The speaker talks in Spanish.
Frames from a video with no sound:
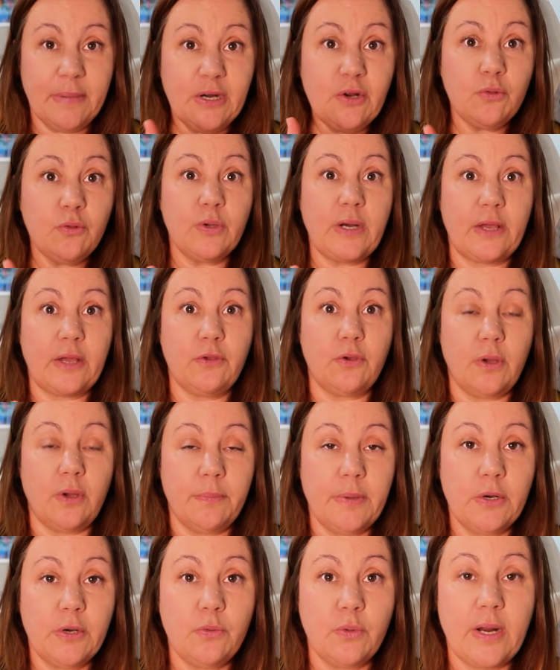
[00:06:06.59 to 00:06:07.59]
menos de un año,
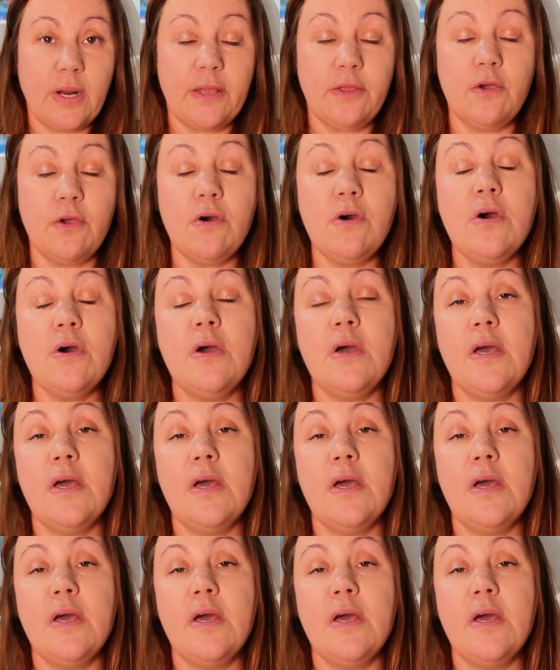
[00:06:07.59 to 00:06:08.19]
en menos de un año